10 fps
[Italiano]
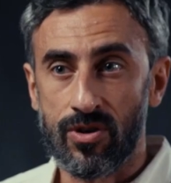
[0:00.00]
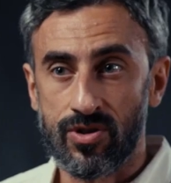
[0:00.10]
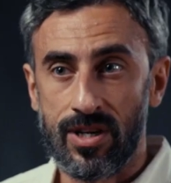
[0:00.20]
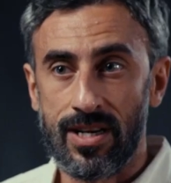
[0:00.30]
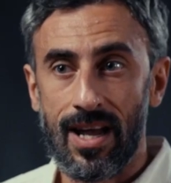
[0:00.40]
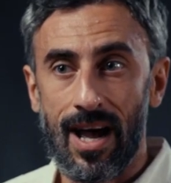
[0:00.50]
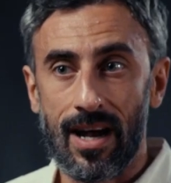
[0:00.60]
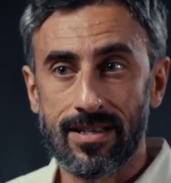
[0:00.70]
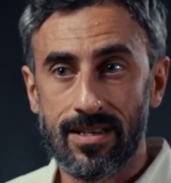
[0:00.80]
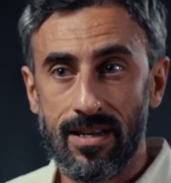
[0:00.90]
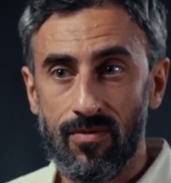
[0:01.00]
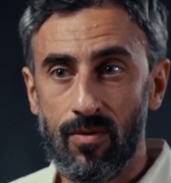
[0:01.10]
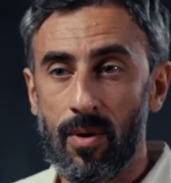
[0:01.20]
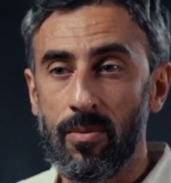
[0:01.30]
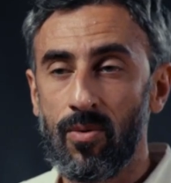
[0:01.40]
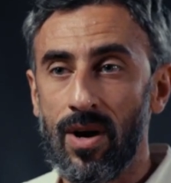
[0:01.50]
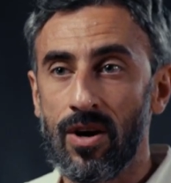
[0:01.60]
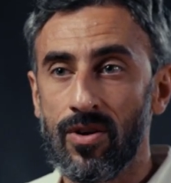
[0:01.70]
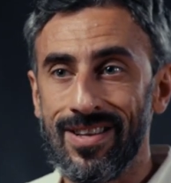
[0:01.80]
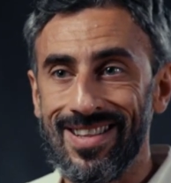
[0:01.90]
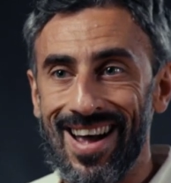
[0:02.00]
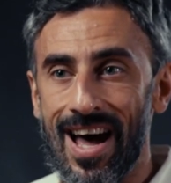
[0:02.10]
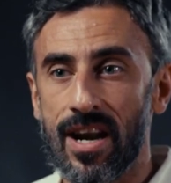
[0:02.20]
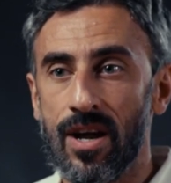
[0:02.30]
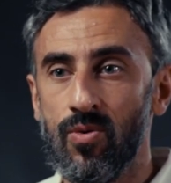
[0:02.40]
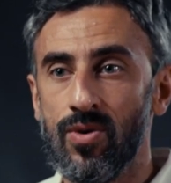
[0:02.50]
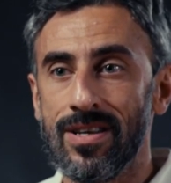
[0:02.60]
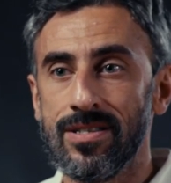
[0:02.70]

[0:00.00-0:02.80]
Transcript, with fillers: Hodgkin e Huxley fu proprio quello di dare una